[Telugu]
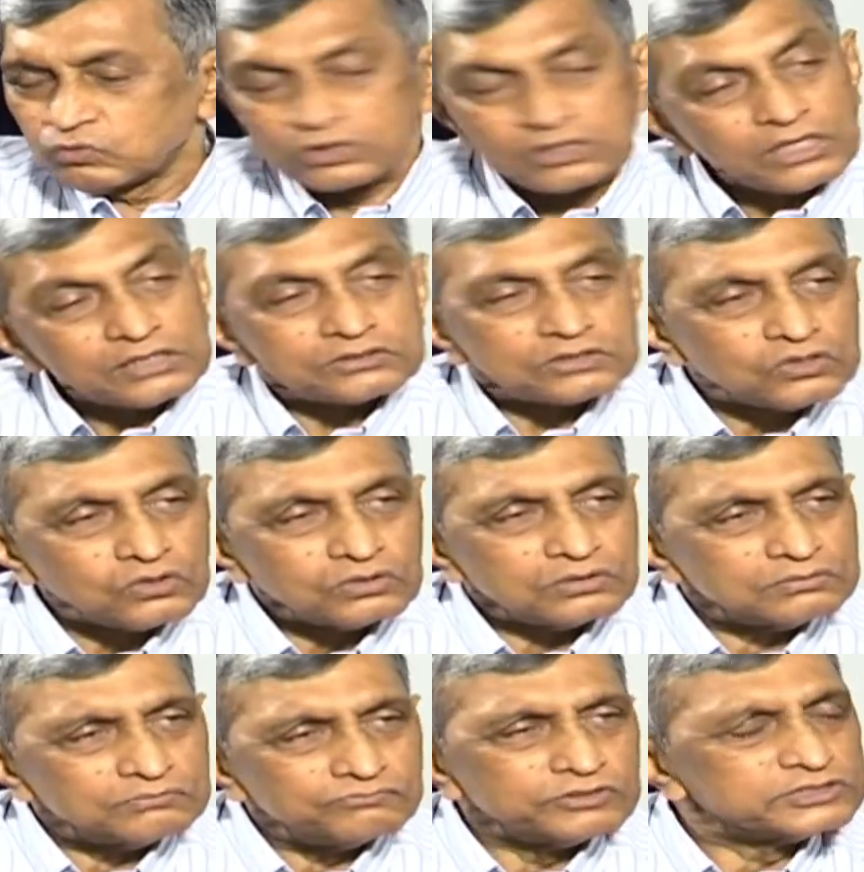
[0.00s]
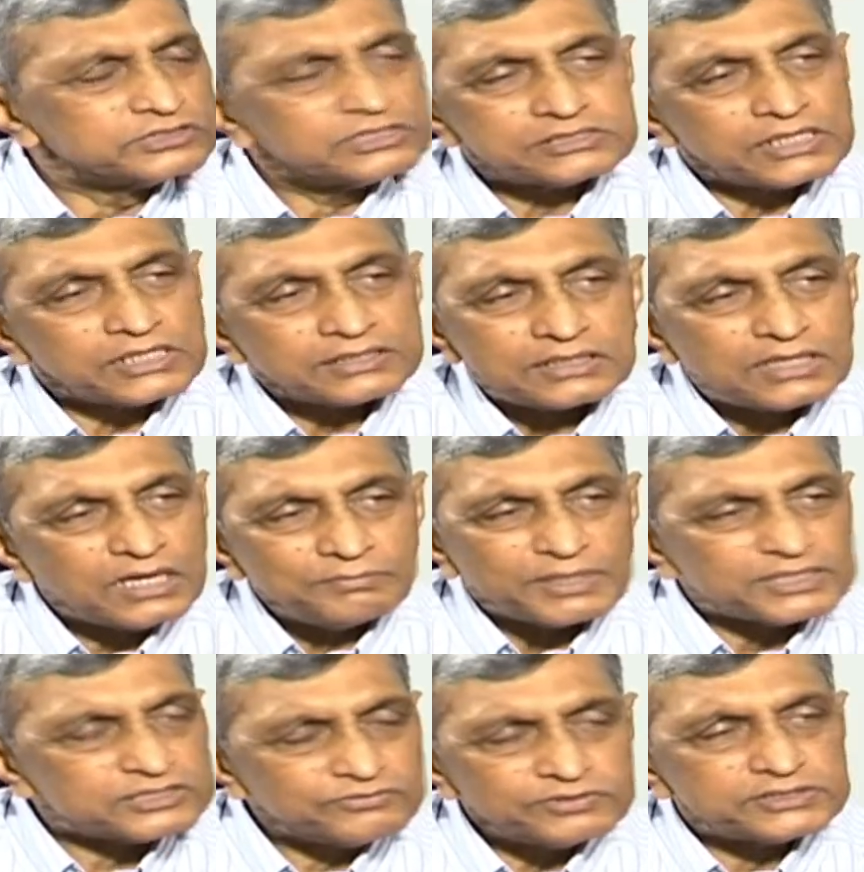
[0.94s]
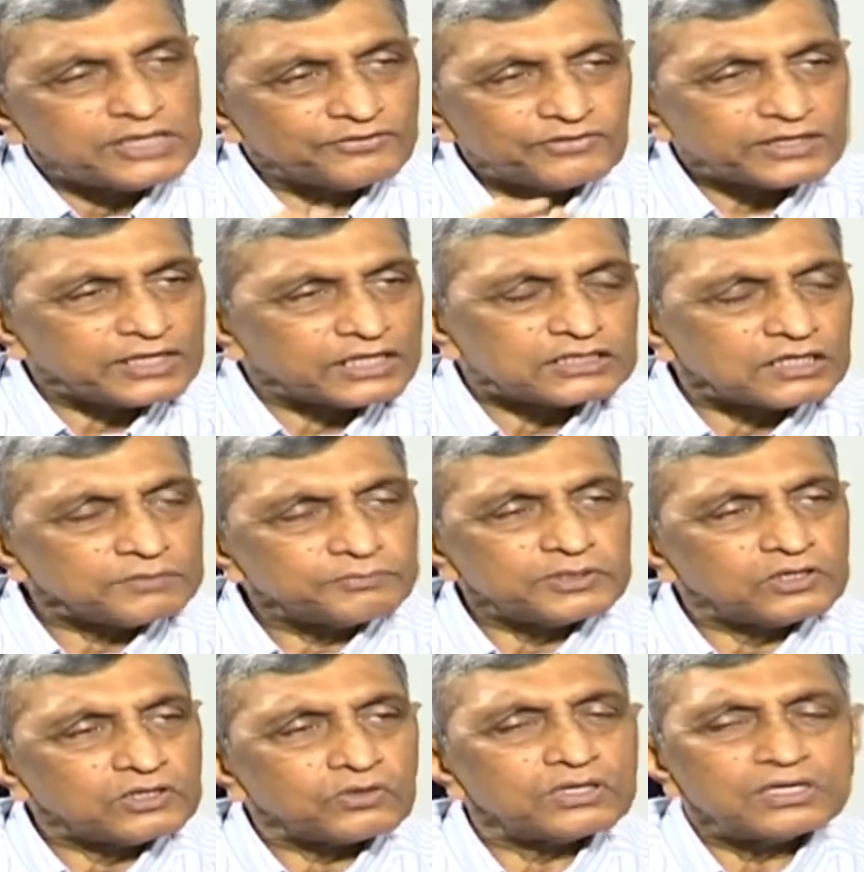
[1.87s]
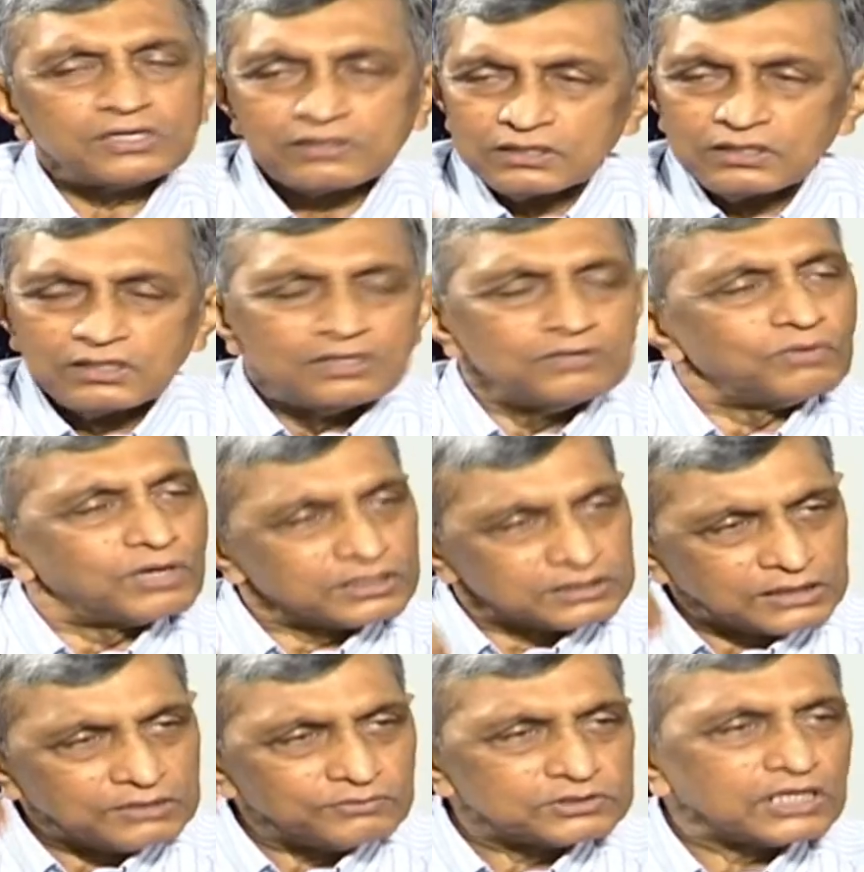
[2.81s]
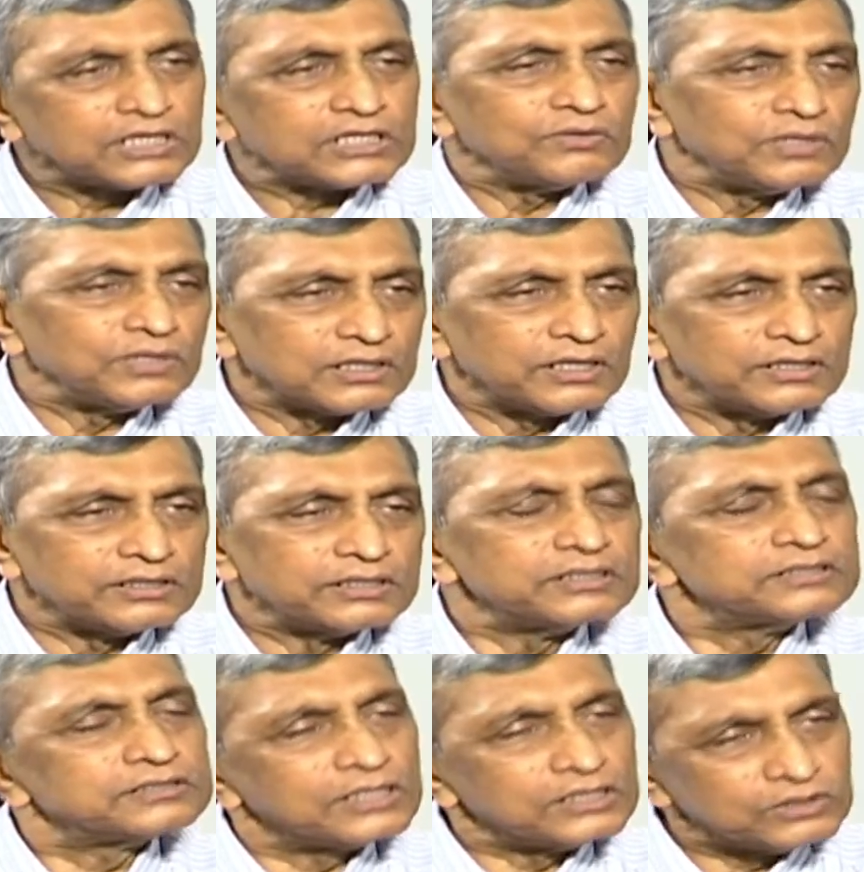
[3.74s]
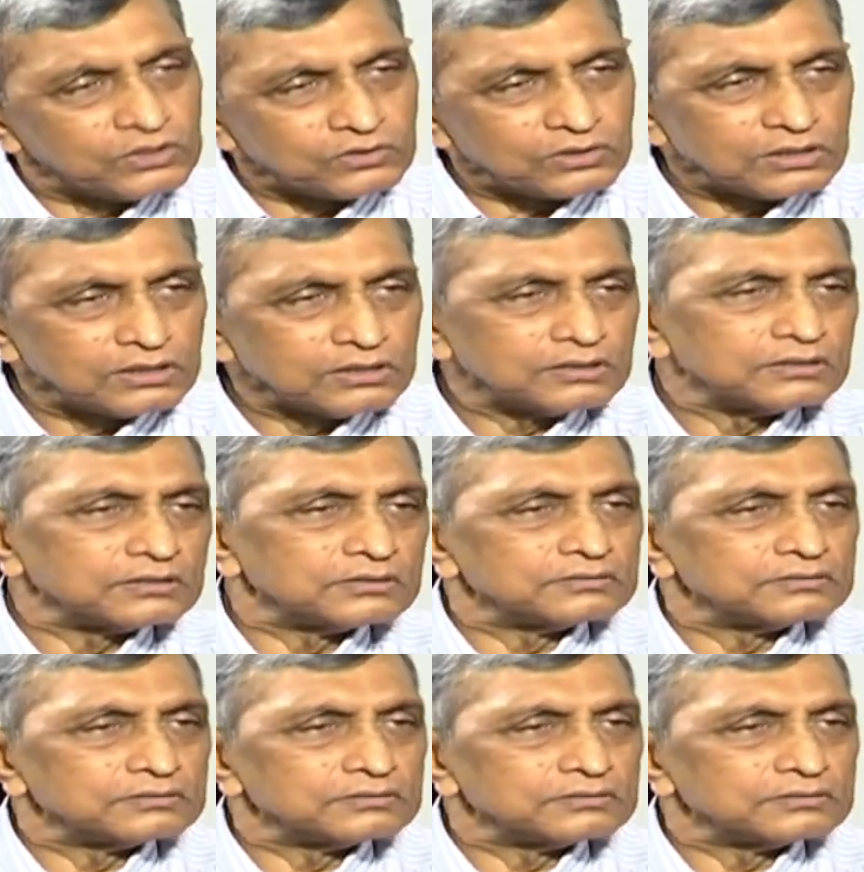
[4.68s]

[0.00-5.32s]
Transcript: ఉన్నంతలో విద్య సరిగ్గా మంచి విద్య అందరికి అందకపోయినా కూడా వాళ్ళ తెలివితేటల వల్ల కానివ్వండి తల్లిదండ్రుల